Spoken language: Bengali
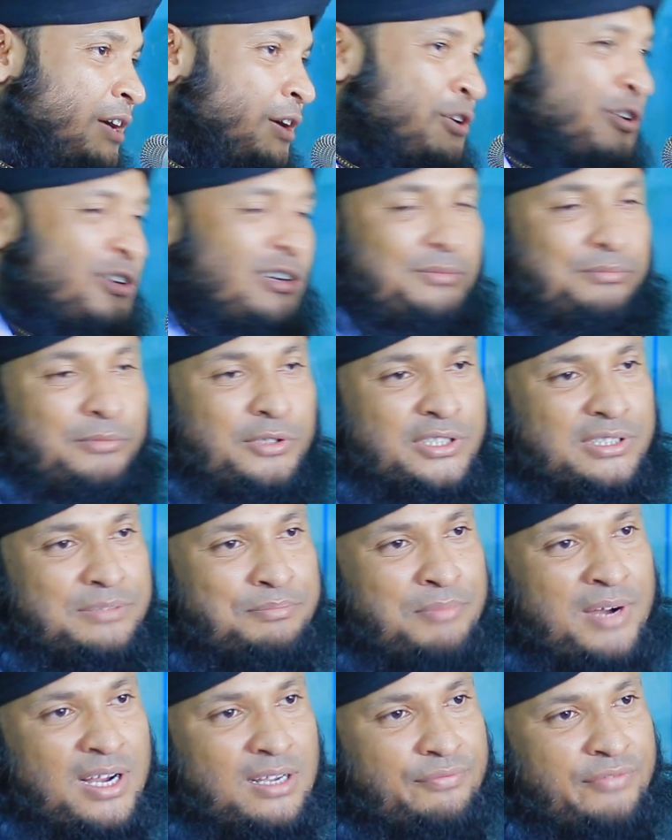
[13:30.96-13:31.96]
রহমত
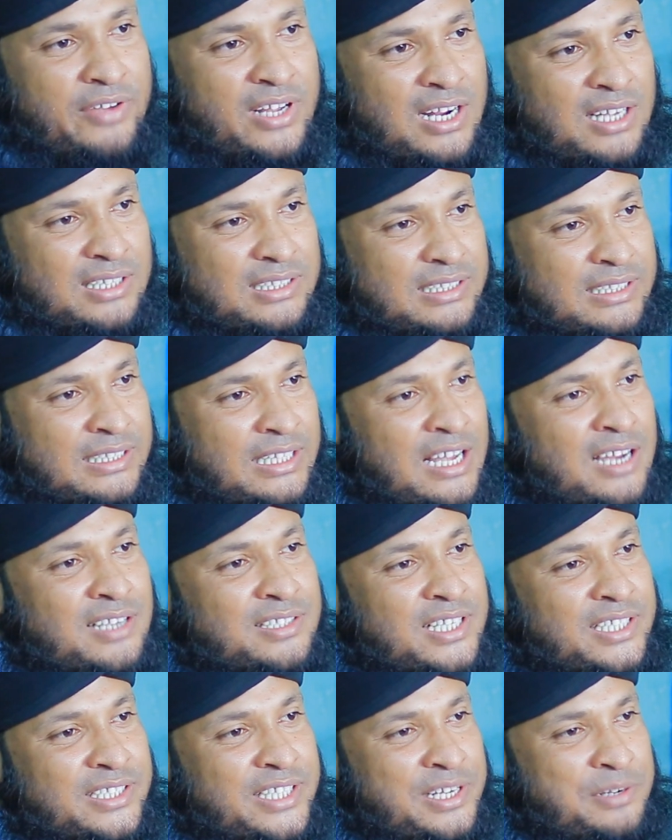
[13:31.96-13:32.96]
মাগফেরাত
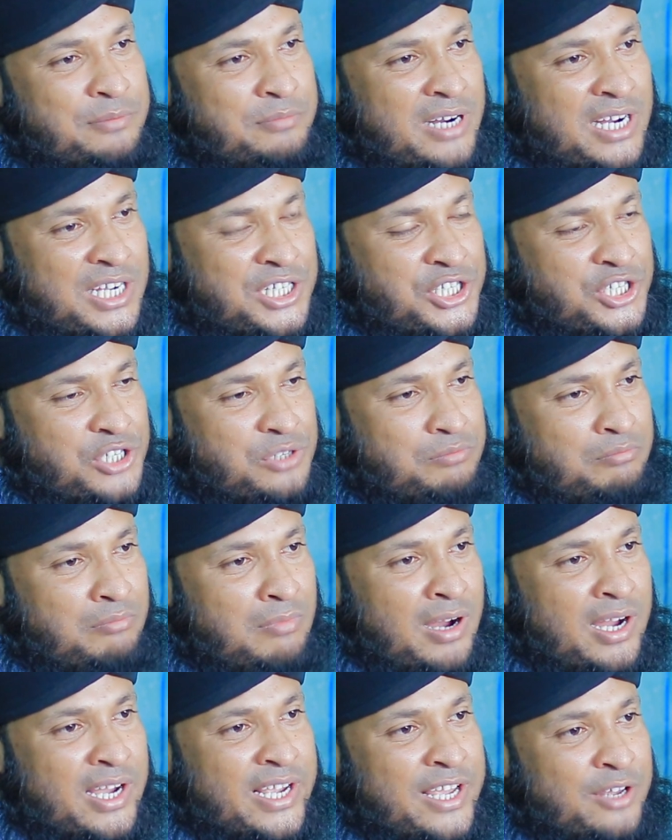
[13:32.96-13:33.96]
নাজাতের মাস
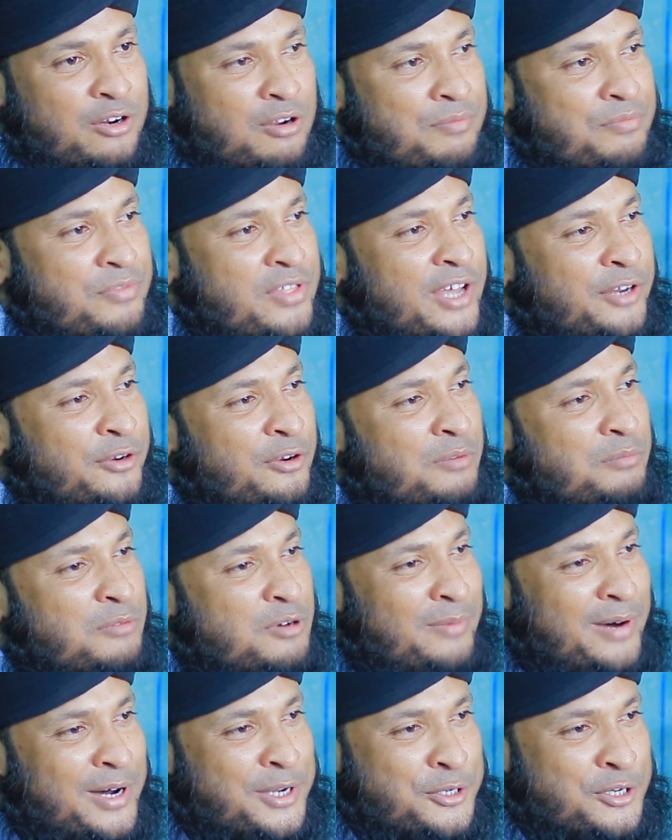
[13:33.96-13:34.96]
মাহে রমজানুল
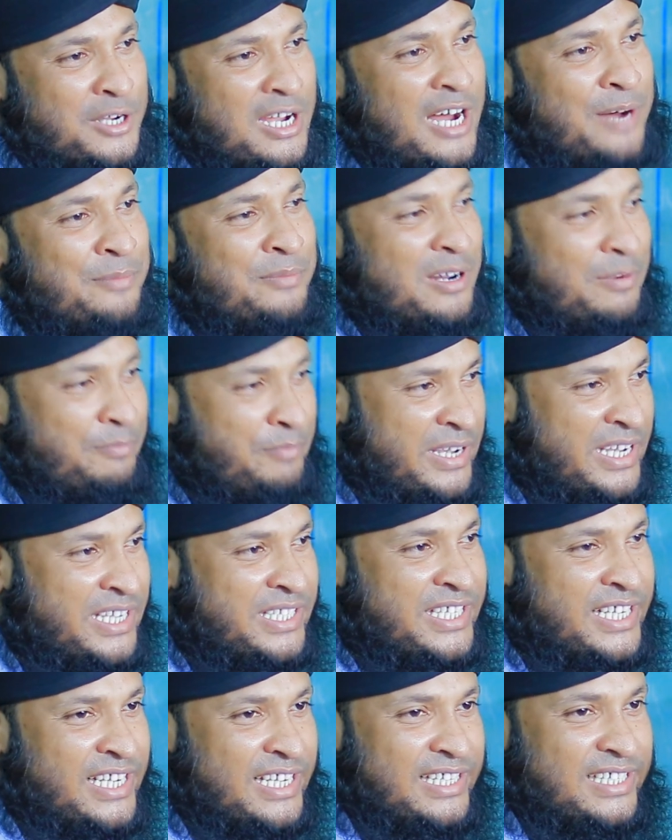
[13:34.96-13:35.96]
মোবারক আমরা
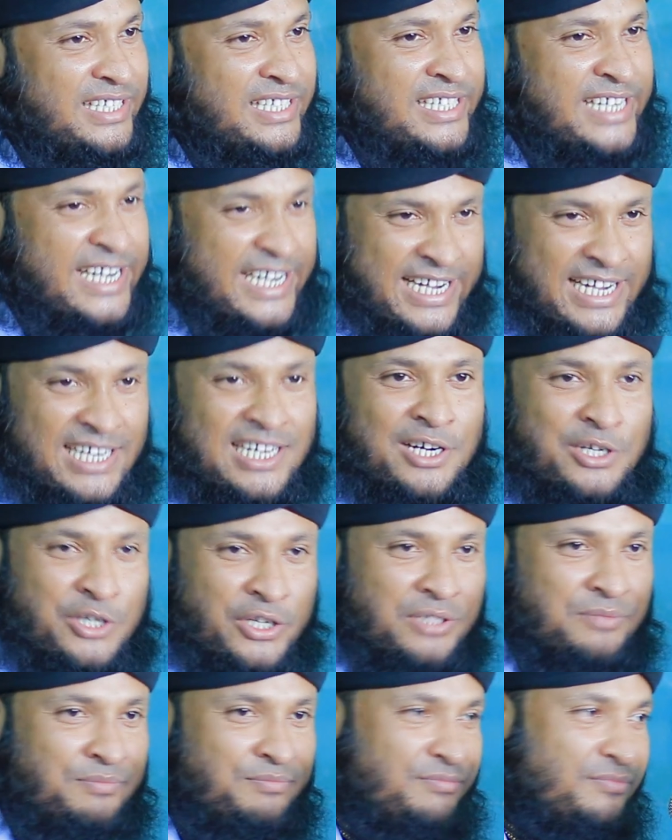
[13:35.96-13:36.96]
পেয়েছি ঠিক কিনা
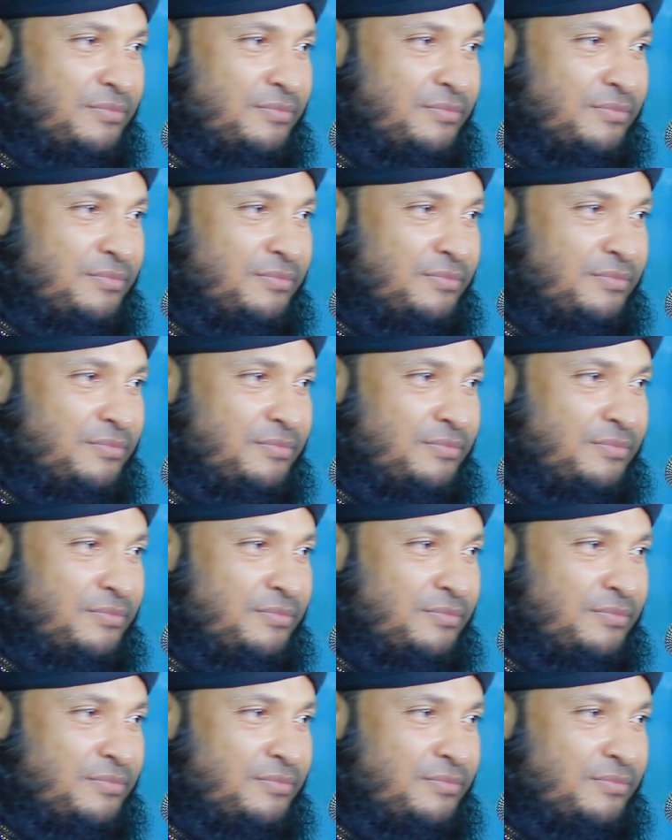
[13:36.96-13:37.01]
করেন